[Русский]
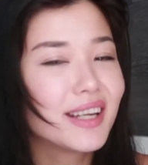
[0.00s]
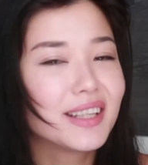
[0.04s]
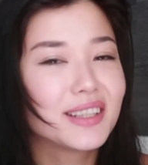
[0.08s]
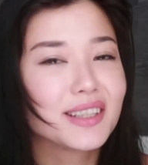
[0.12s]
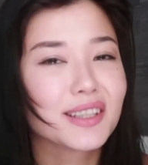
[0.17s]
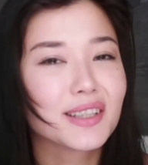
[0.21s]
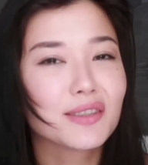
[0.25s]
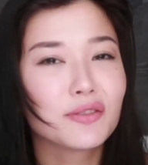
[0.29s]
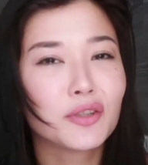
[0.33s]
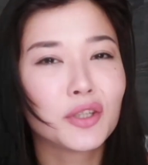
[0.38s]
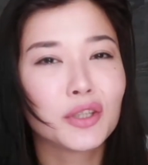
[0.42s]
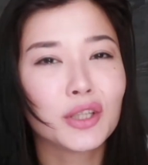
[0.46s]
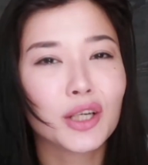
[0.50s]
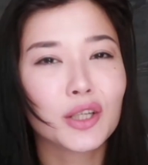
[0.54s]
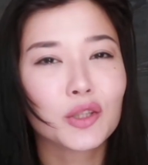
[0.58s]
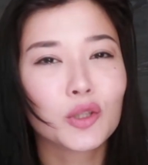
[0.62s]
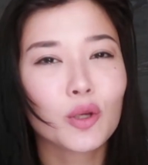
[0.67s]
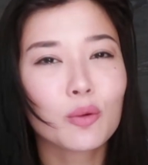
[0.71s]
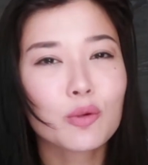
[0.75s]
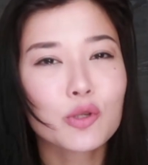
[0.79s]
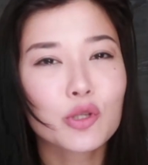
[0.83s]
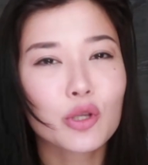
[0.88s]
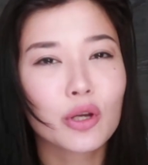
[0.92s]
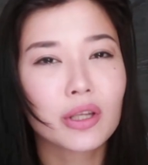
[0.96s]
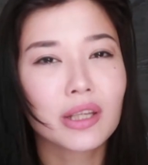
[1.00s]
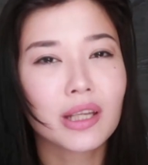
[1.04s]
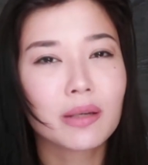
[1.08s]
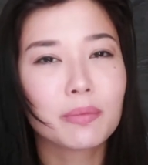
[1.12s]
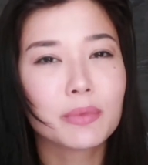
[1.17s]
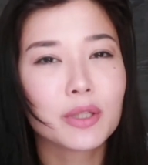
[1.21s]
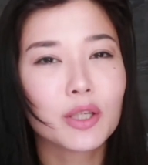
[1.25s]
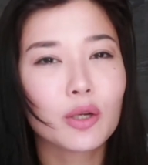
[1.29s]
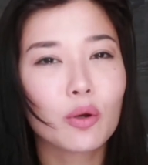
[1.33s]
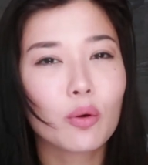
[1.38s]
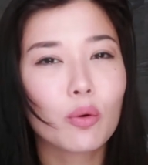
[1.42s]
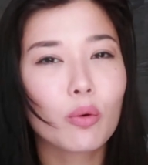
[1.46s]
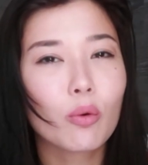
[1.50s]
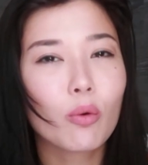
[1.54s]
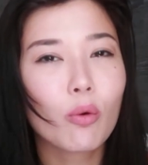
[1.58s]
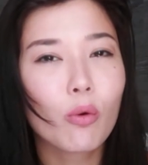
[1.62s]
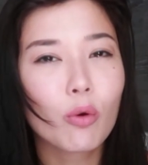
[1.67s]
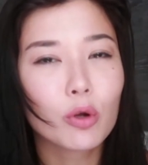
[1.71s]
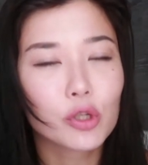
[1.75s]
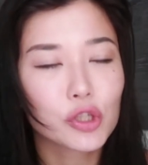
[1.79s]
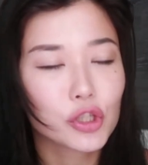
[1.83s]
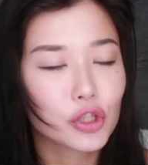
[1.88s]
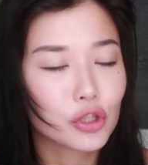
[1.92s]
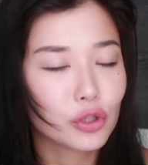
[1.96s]
Это говорит о том, что она мне
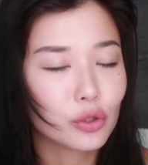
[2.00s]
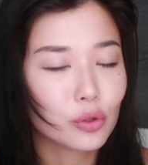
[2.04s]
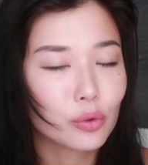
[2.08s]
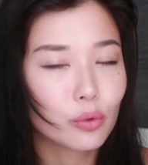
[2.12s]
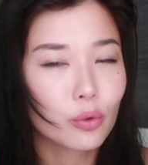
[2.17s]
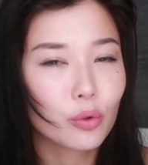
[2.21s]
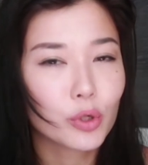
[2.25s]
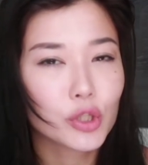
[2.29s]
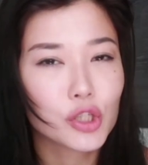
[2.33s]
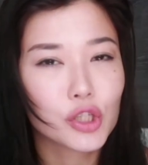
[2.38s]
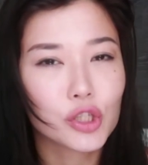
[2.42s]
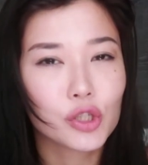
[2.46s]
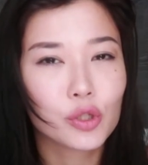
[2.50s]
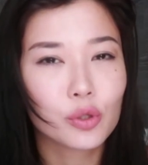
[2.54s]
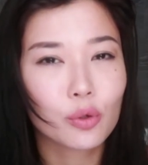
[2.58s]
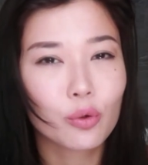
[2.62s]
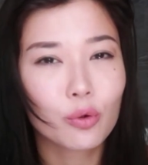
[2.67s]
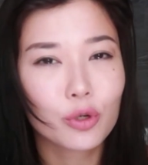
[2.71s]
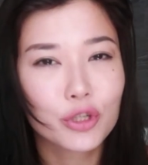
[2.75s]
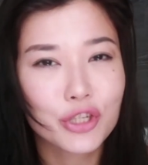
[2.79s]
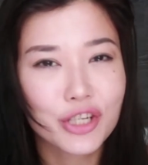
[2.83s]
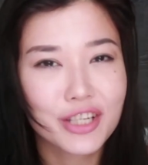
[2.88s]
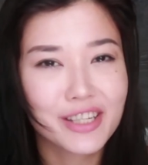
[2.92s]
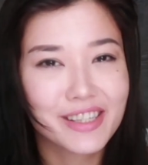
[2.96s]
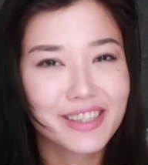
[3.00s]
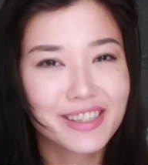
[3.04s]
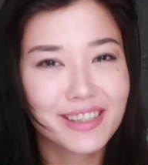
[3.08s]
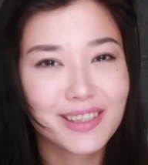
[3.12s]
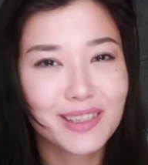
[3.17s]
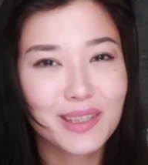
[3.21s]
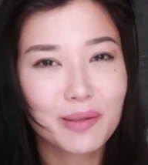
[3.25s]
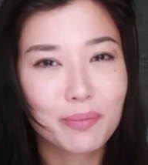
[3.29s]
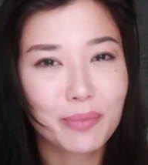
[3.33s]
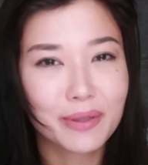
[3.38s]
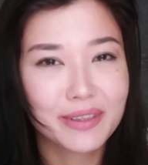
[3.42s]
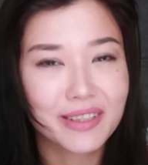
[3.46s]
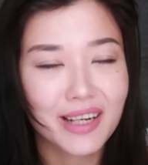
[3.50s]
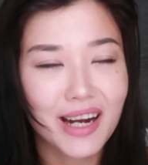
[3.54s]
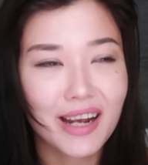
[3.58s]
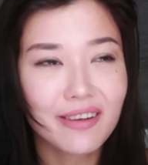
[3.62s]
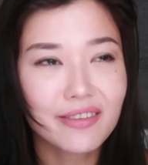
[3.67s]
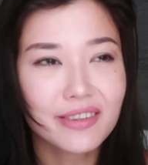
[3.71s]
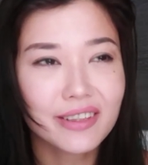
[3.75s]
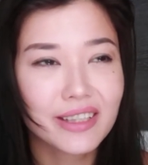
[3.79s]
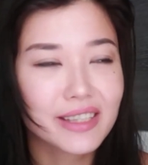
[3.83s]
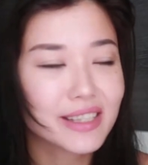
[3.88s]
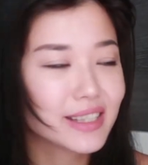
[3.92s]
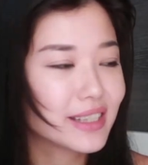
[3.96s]
очень-очень-очень сильно
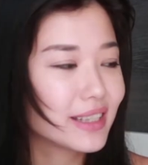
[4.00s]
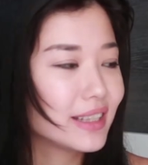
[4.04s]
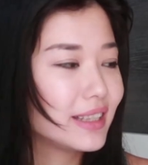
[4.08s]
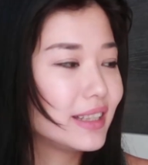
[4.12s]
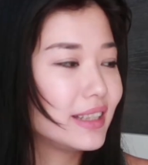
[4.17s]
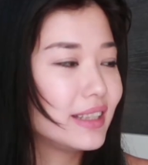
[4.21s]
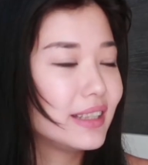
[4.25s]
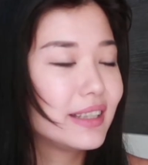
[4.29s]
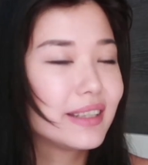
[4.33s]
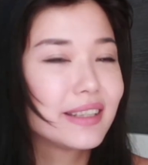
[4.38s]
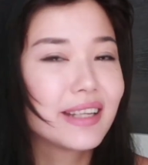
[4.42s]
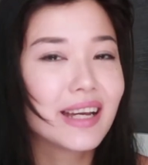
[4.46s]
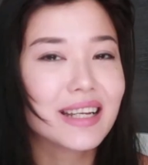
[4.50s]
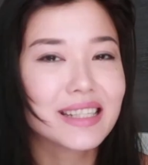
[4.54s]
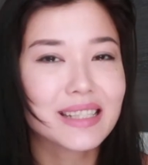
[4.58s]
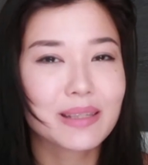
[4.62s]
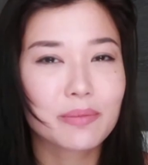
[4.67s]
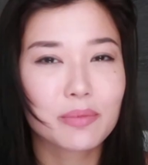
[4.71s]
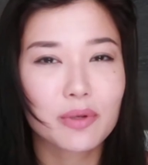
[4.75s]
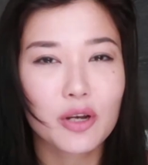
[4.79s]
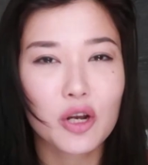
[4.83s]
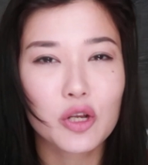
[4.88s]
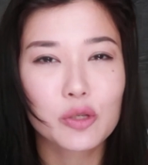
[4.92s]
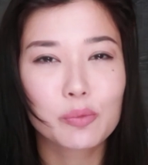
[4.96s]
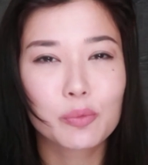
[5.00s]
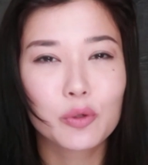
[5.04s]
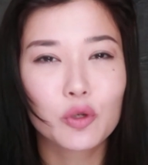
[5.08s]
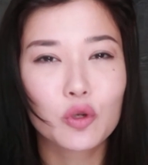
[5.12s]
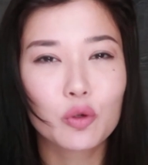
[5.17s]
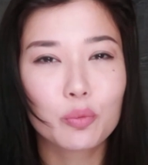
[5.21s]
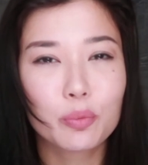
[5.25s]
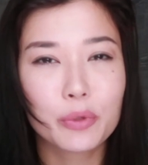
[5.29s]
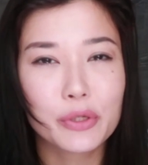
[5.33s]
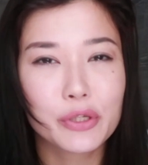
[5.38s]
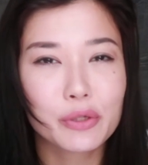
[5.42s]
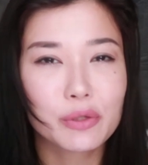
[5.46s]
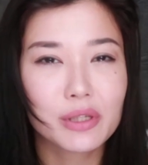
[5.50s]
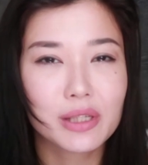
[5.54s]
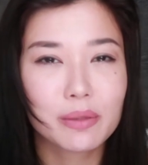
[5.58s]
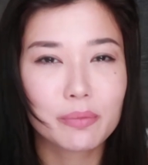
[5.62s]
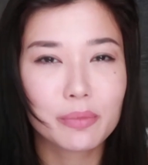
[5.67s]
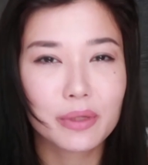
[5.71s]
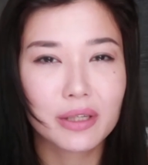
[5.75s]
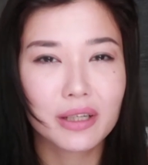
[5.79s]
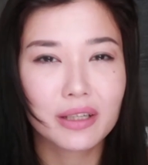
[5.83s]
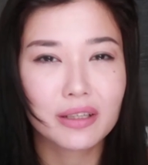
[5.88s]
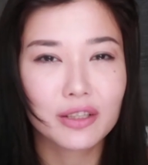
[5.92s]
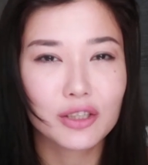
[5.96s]
понравилась, и я собираюсь прикупить
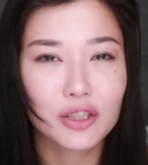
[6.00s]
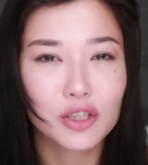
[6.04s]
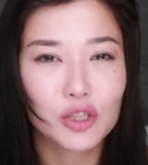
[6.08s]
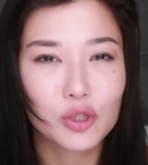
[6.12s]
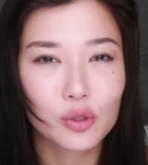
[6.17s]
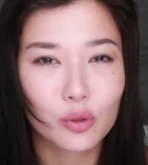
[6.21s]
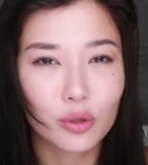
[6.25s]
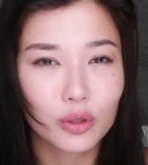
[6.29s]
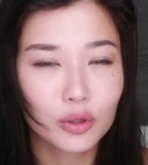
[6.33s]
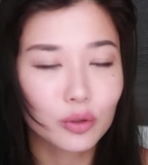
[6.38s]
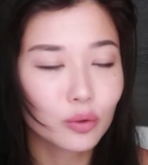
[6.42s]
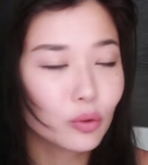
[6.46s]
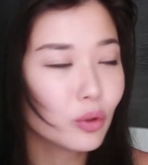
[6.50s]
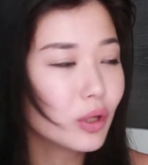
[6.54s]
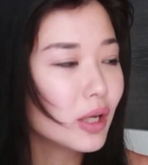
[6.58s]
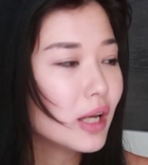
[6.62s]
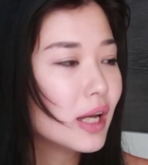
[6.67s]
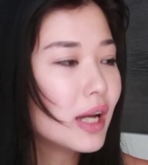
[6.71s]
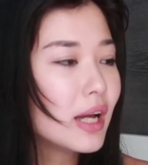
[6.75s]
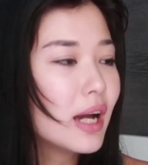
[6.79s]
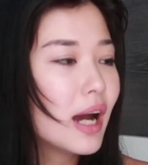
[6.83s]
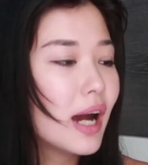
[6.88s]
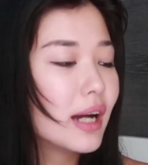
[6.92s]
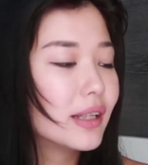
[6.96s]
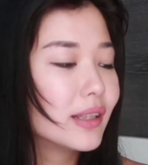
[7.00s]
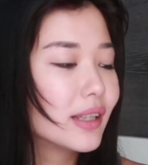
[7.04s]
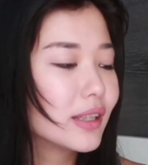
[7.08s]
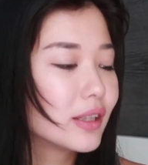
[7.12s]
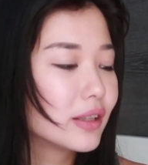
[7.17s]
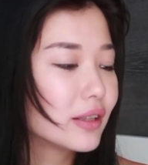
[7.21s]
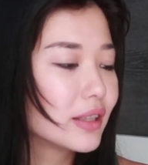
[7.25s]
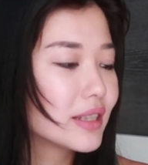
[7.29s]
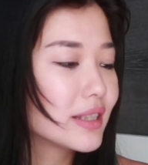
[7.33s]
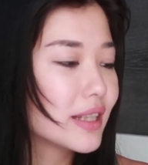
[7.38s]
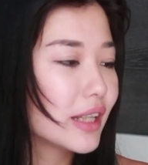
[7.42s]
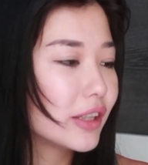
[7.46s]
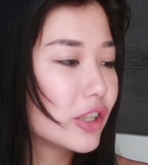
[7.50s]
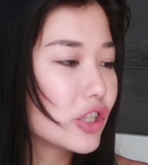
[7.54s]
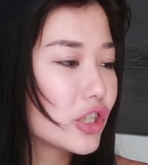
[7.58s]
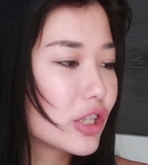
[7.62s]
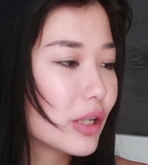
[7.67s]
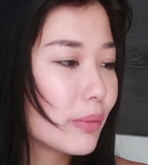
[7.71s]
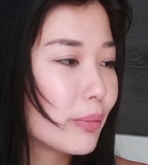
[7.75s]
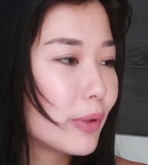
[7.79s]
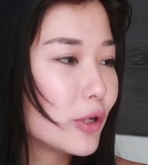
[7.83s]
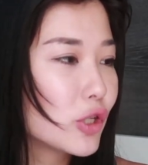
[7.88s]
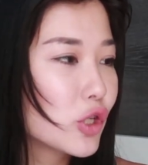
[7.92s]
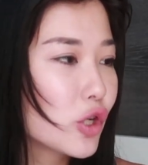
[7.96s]
себе еще одну. Она
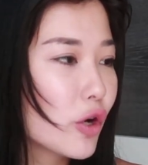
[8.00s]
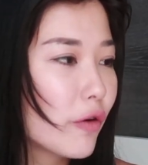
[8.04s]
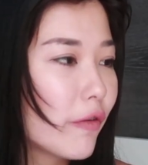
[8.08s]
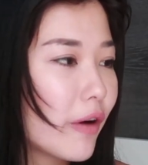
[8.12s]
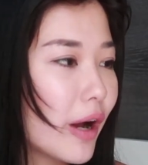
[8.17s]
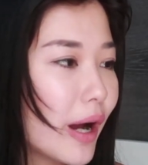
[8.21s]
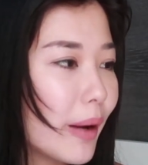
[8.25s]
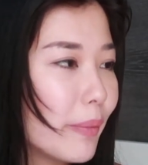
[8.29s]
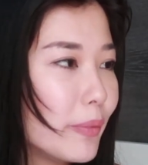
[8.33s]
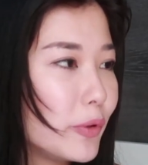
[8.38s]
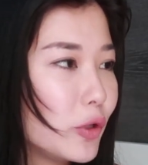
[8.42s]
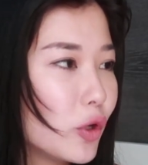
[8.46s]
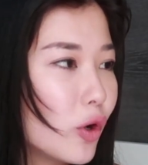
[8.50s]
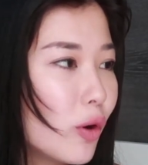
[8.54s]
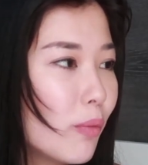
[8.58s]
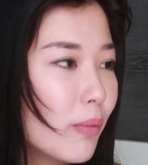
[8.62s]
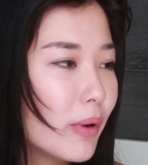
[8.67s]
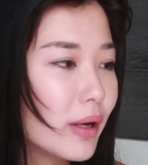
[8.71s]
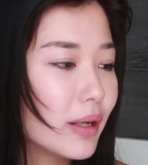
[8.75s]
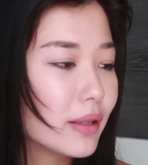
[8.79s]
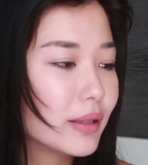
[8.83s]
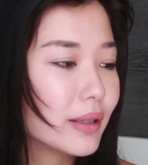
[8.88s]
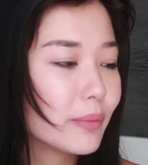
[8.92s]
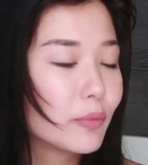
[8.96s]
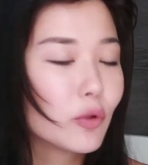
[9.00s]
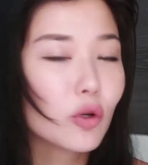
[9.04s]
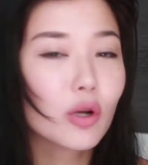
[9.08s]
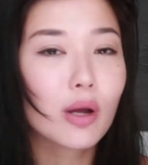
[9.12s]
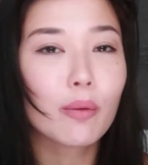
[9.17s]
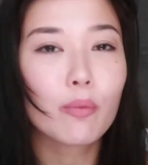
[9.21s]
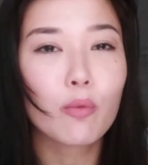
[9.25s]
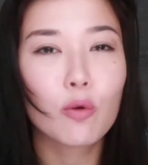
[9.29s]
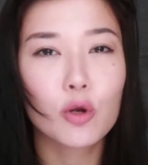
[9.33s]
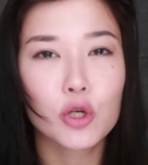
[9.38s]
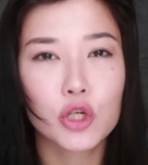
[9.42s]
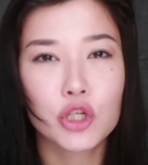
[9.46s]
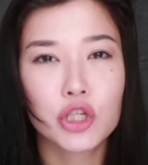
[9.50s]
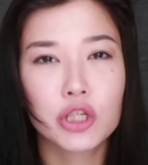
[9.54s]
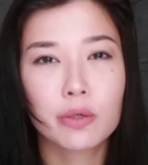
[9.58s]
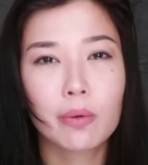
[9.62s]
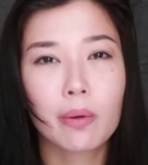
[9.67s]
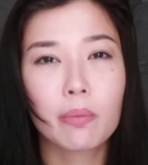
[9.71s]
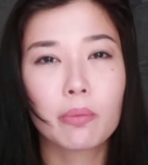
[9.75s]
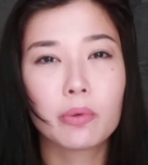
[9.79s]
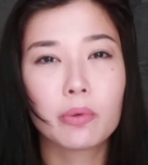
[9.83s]
достаточно большого объема, намного больше, чем